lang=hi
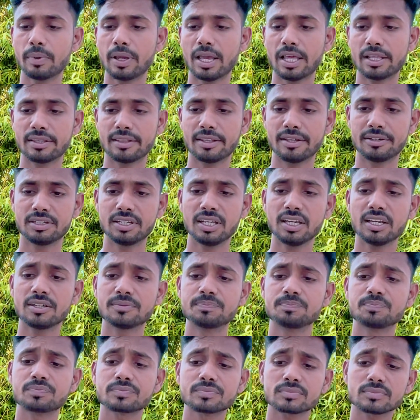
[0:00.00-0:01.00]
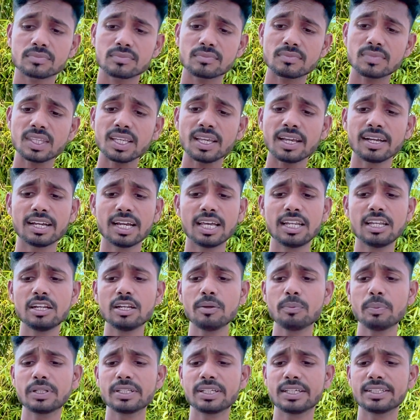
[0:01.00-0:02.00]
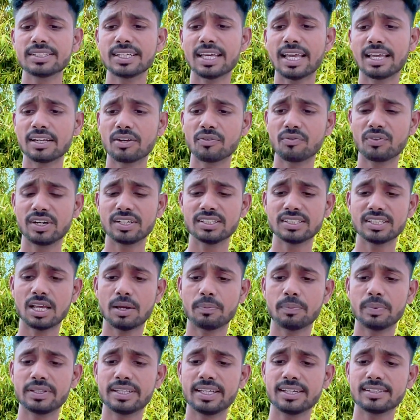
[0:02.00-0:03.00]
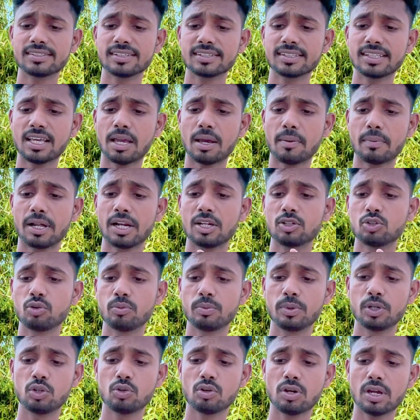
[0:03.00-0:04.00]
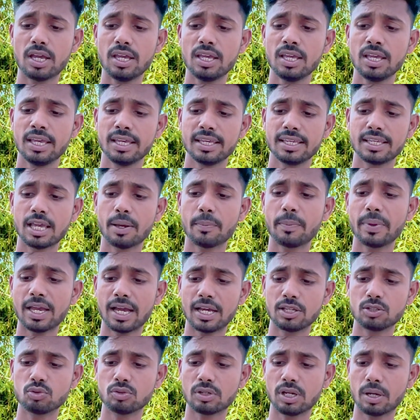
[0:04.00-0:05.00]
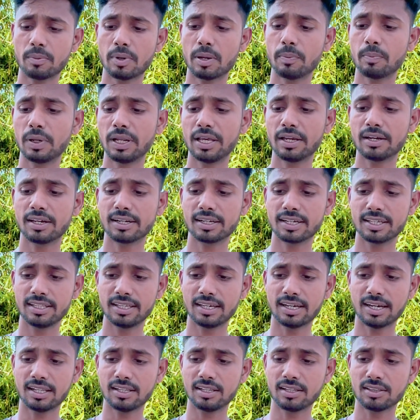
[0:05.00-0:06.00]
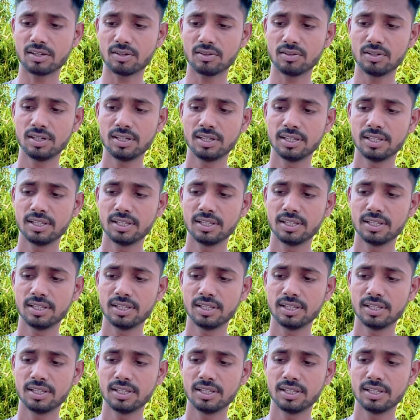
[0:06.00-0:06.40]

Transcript: पे आते हैं ठीक है गैलरी पे जैसे आएंगे फ्रेंड्स यहाँ पे देख सकते हैं हमारा जो वीडियो है यहाँ पे आ चुका है मैं प्ले करके दिखा देता हूँ